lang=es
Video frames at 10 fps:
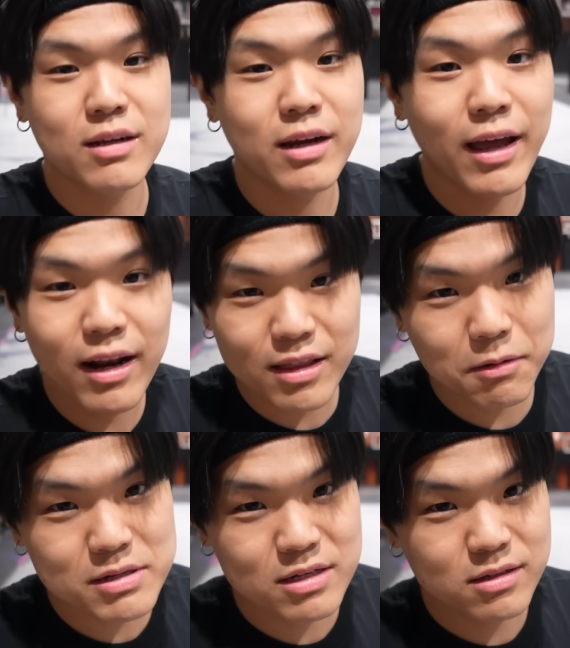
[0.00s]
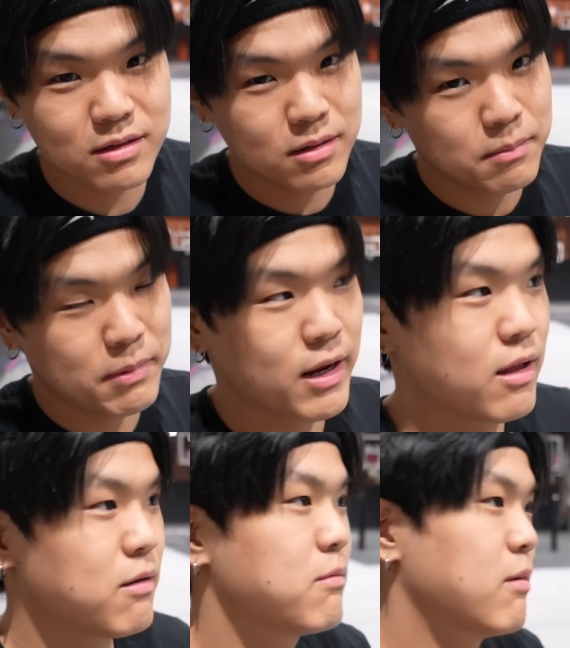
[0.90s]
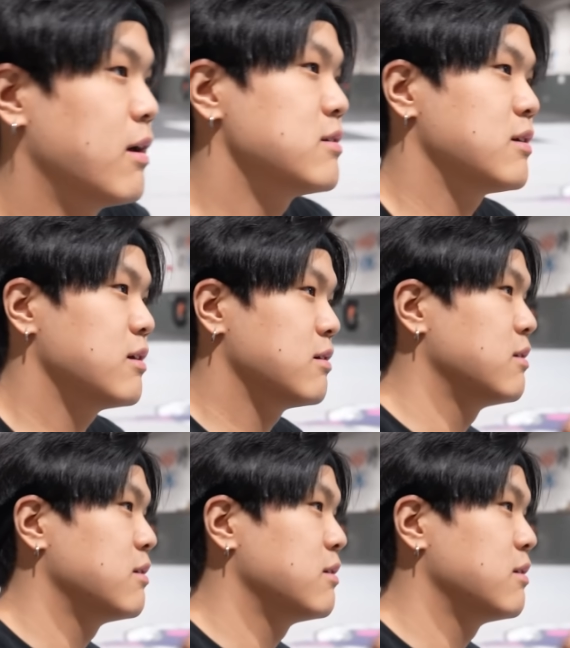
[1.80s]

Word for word: El que erra tres veces, pierde. Así que.